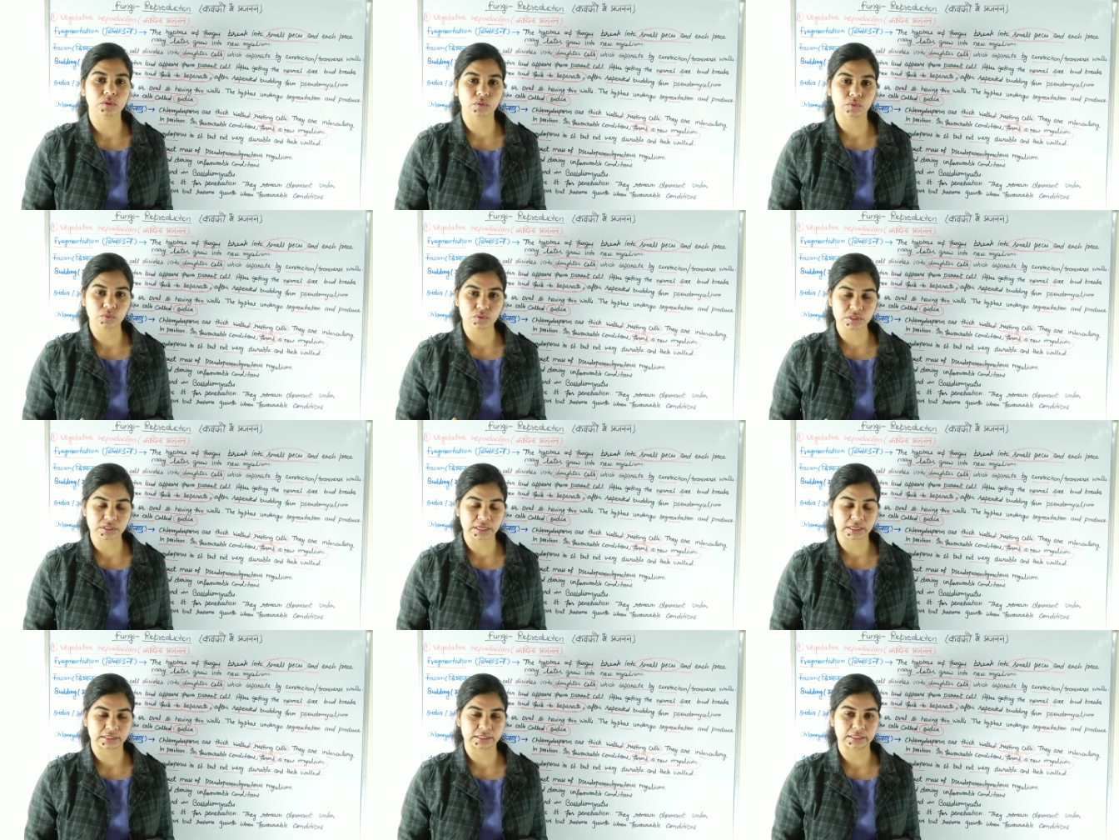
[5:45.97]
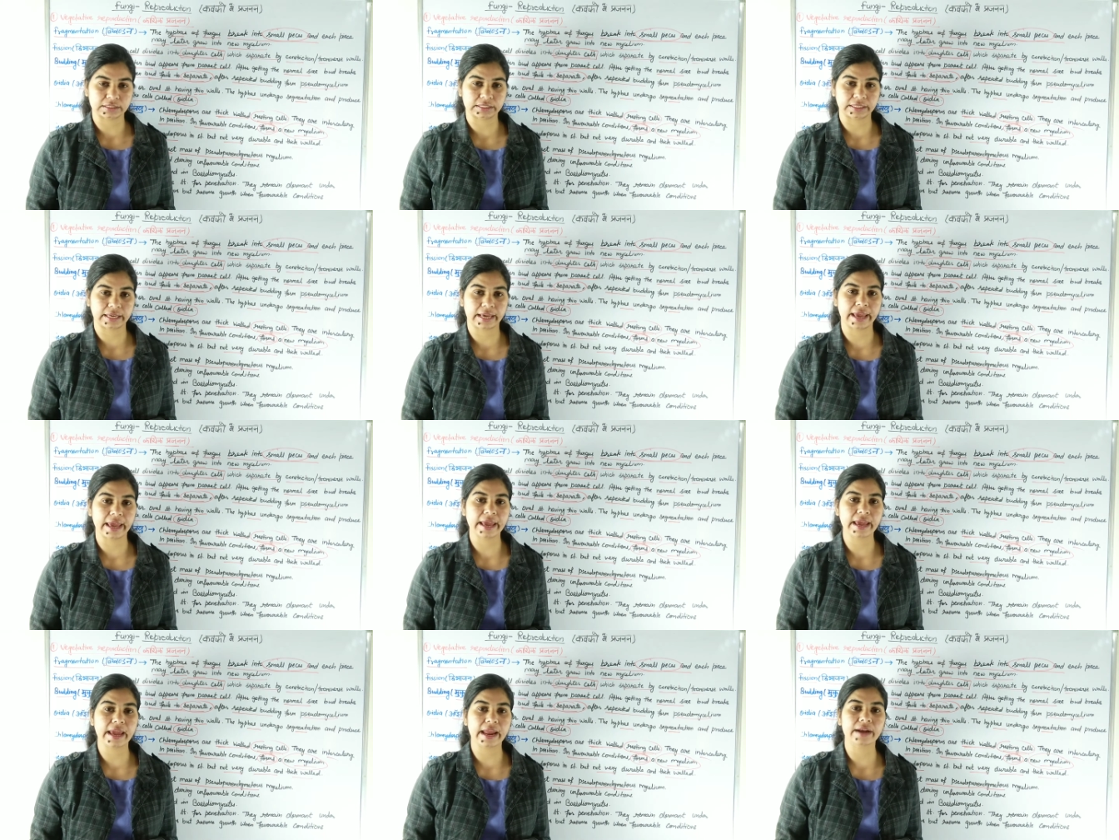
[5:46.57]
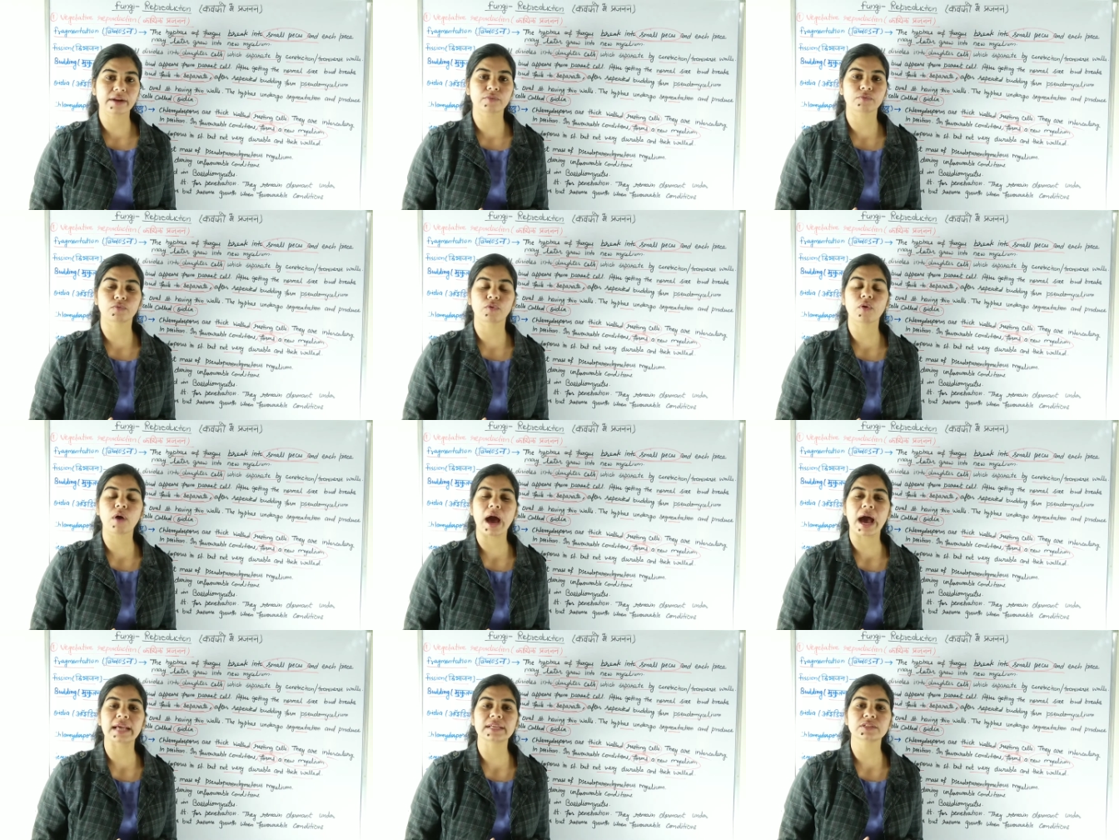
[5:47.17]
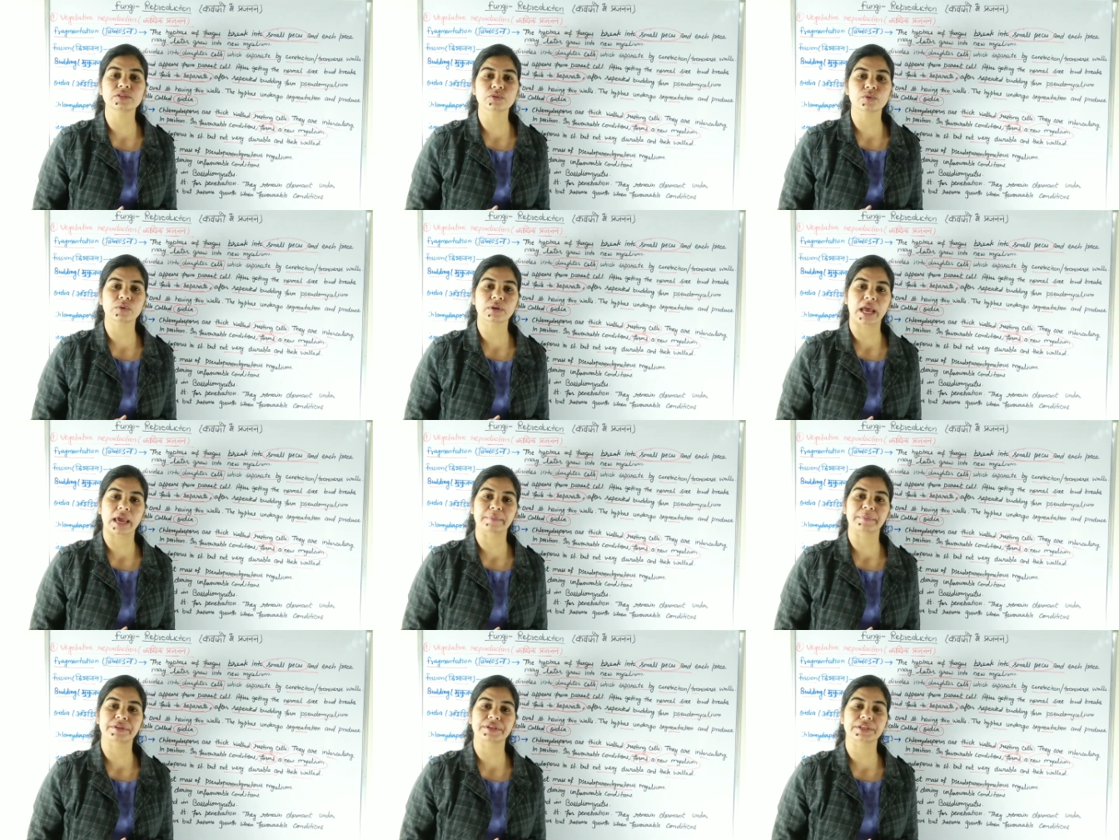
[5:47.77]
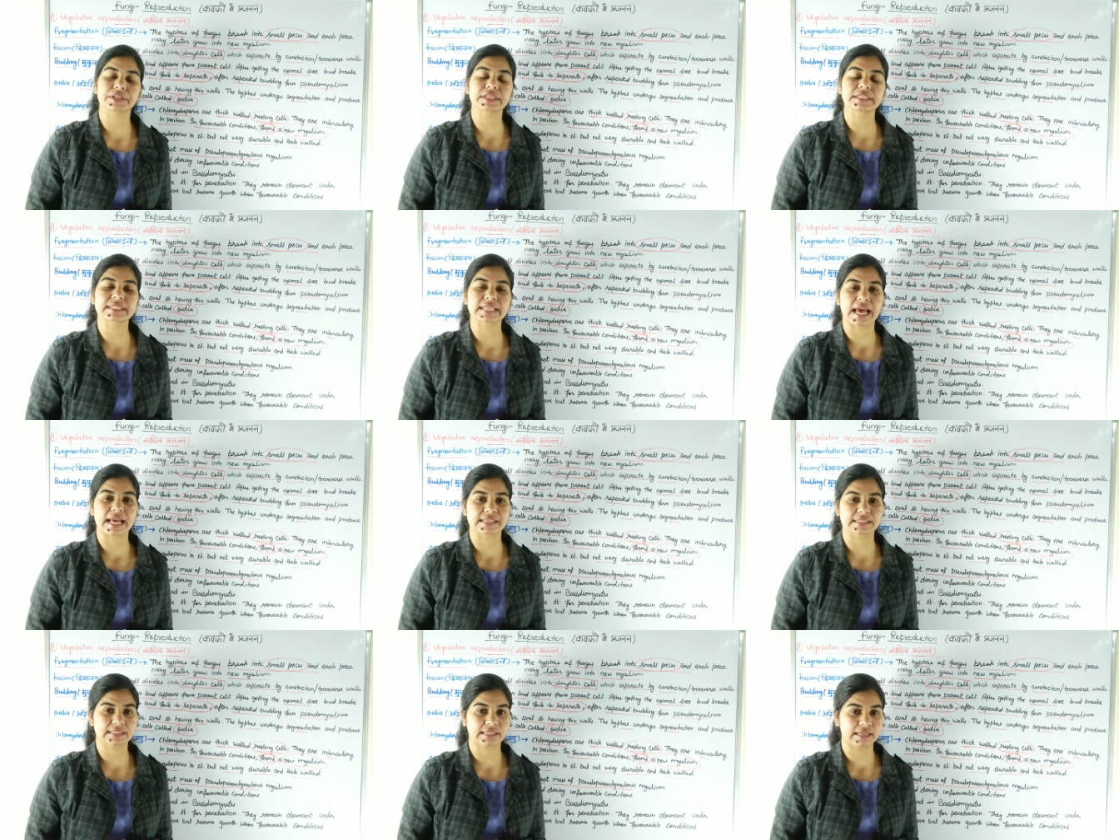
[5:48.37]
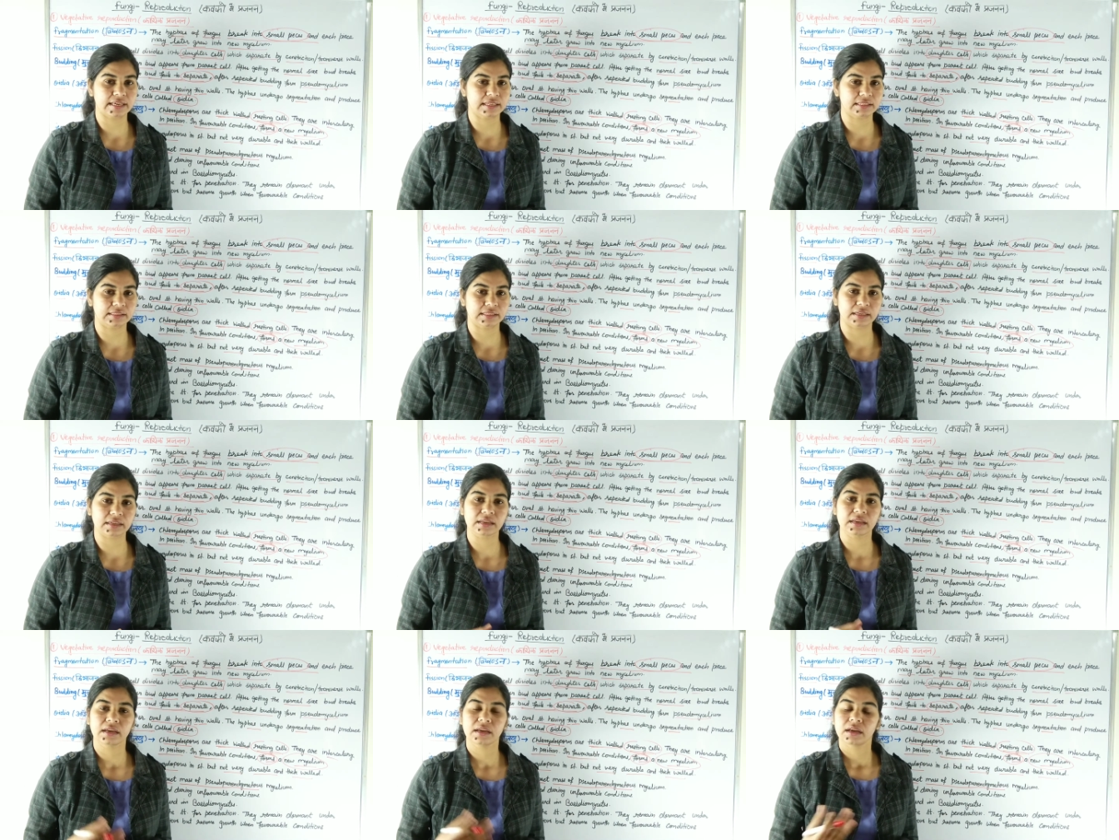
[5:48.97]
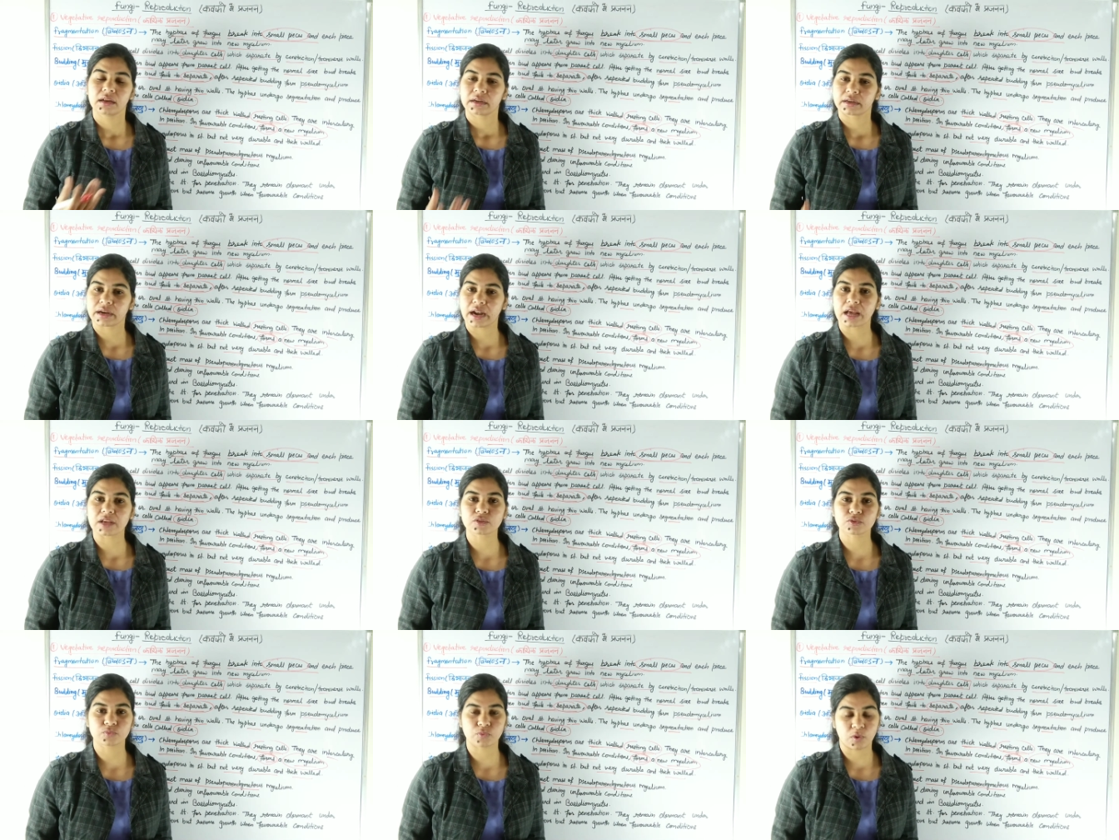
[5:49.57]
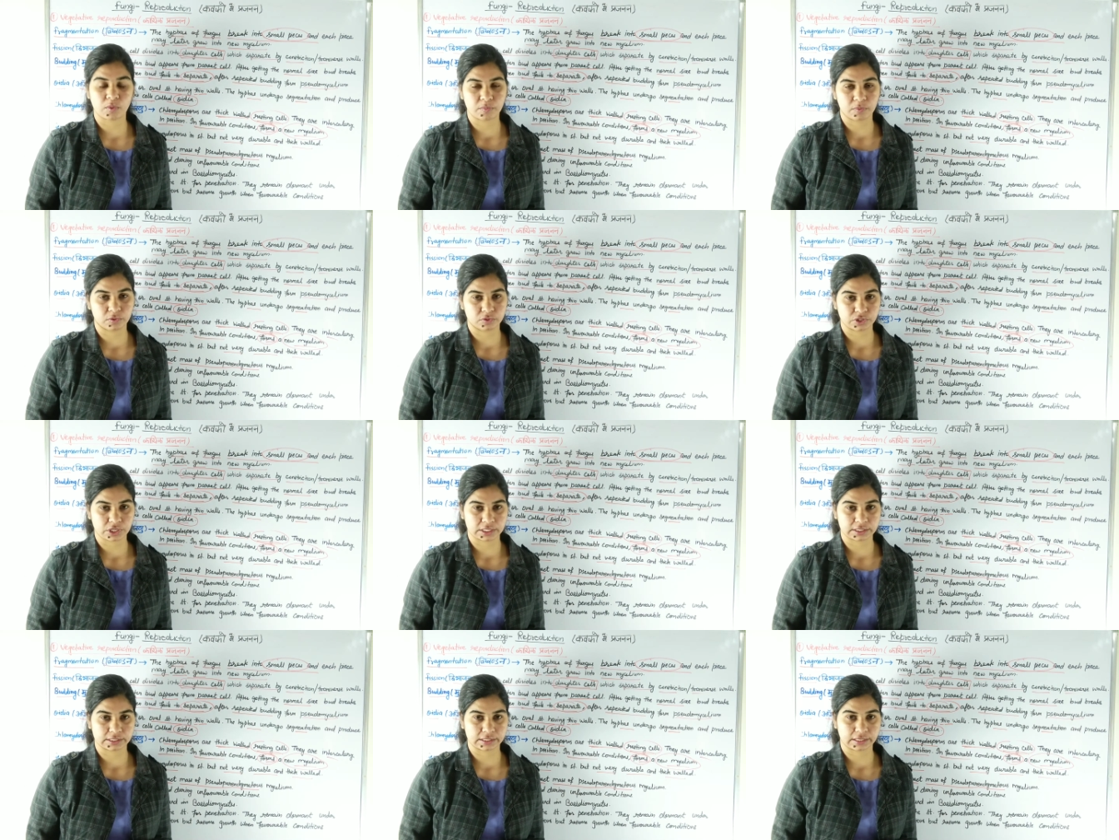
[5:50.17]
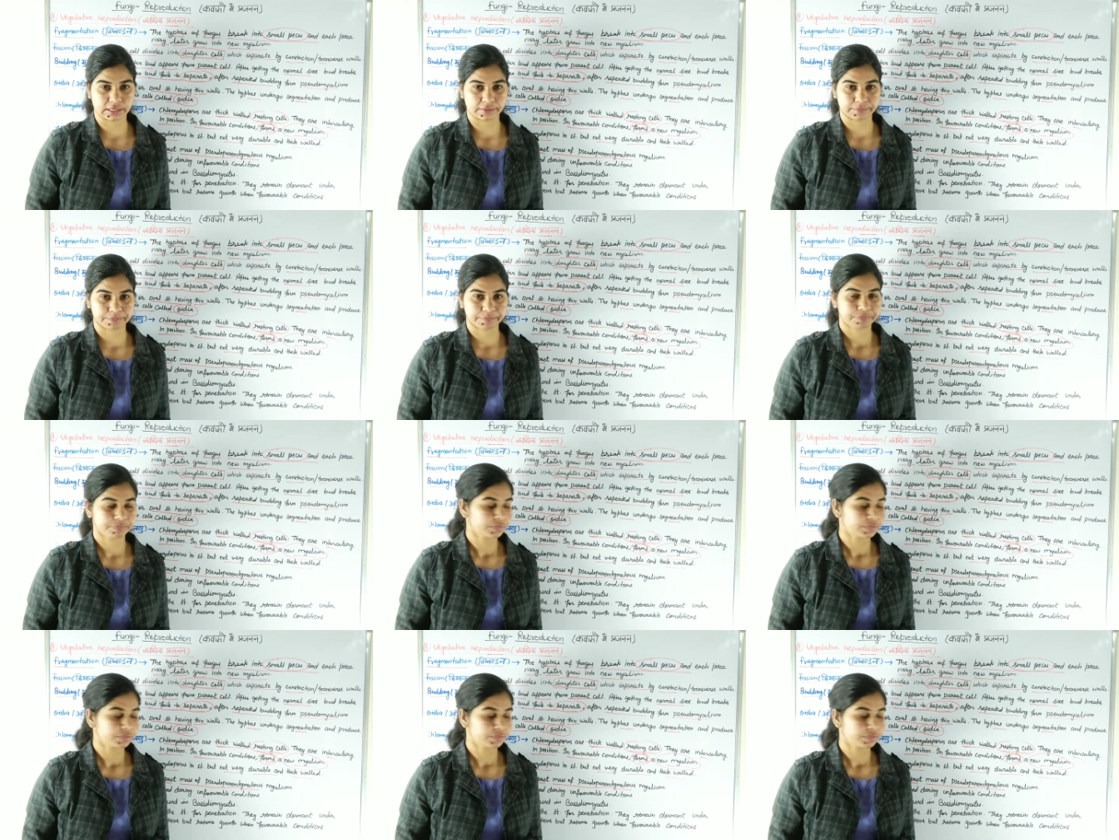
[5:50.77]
लूज कर देते हैं एंड वो आइसोडाइमेट्रिक सेल्स के अंदर ट्रांसफॉर्म हो जाते हैं